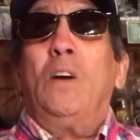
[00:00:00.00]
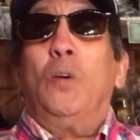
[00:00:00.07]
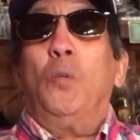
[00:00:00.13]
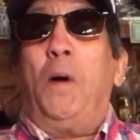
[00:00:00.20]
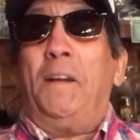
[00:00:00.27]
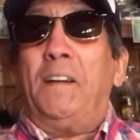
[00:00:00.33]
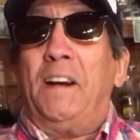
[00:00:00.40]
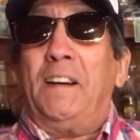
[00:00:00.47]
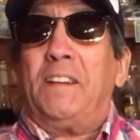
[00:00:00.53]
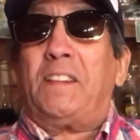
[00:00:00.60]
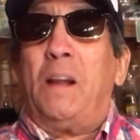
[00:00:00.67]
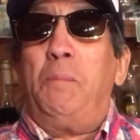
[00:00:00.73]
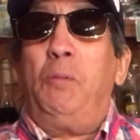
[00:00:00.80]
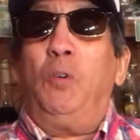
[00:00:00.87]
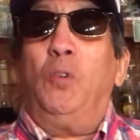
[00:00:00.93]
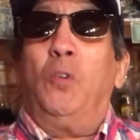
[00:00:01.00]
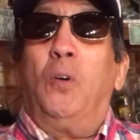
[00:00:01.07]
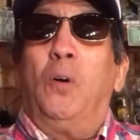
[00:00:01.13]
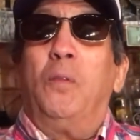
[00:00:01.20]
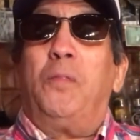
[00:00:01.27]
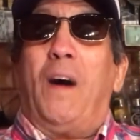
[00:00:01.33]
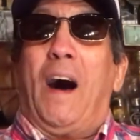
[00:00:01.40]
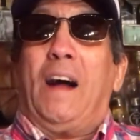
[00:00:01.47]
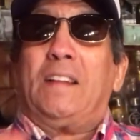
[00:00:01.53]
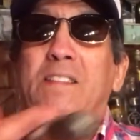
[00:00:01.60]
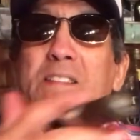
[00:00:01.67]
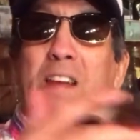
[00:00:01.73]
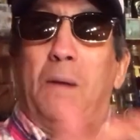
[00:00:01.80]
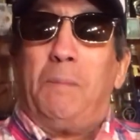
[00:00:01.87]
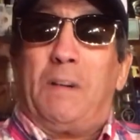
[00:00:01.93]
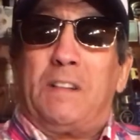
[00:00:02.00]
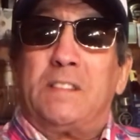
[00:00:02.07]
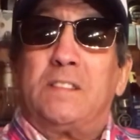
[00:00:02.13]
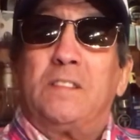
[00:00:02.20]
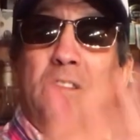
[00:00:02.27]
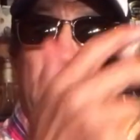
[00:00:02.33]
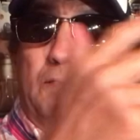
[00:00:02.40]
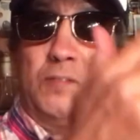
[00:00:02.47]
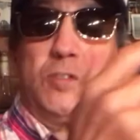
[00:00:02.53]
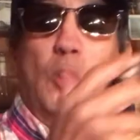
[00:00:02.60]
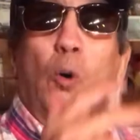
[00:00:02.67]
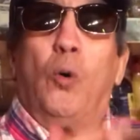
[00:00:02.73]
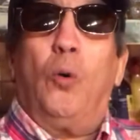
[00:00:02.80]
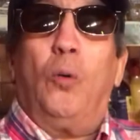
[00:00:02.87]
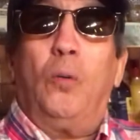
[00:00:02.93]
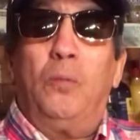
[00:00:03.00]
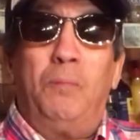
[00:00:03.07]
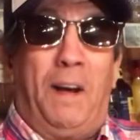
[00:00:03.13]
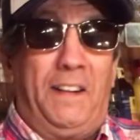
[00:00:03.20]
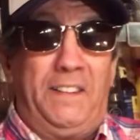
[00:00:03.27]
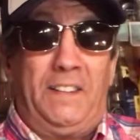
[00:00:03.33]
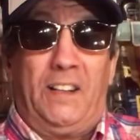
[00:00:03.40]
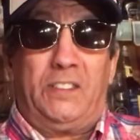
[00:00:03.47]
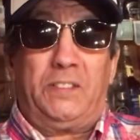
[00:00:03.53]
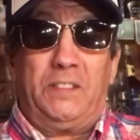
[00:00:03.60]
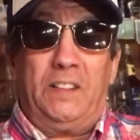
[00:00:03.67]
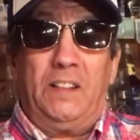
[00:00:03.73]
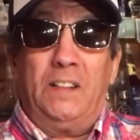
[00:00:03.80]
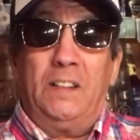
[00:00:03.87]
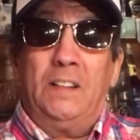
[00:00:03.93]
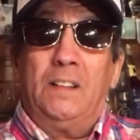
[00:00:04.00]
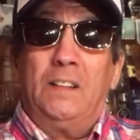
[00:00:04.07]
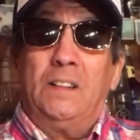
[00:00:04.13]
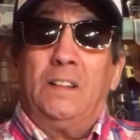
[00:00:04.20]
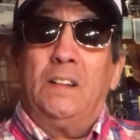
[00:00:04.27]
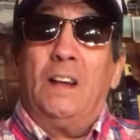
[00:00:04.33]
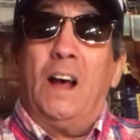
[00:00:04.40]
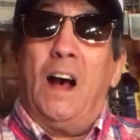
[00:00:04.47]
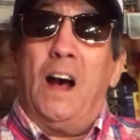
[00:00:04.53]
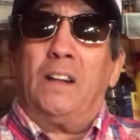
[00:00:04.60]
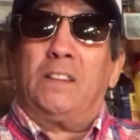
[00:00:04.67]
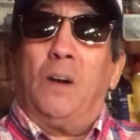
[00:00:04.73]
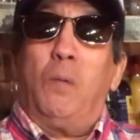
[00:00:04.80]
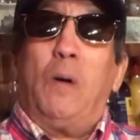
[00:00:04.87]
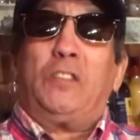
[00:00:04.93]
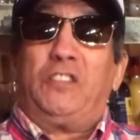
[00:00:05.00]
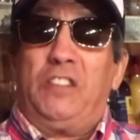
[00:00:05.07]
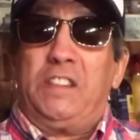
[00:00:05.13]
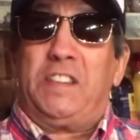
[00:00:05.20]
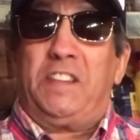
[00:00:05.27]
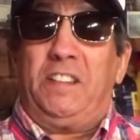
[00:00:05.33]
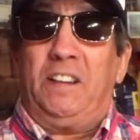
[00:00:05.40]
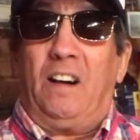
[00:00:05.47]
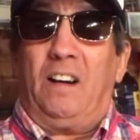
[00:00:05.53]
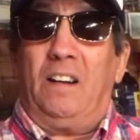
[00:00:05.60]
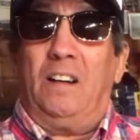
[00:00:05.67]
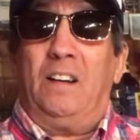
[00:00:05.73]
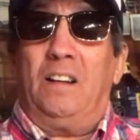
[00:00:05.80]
وحنايا تنبيعوهم في ان سامرز في سوهو ما عليناش ادوات جنسيه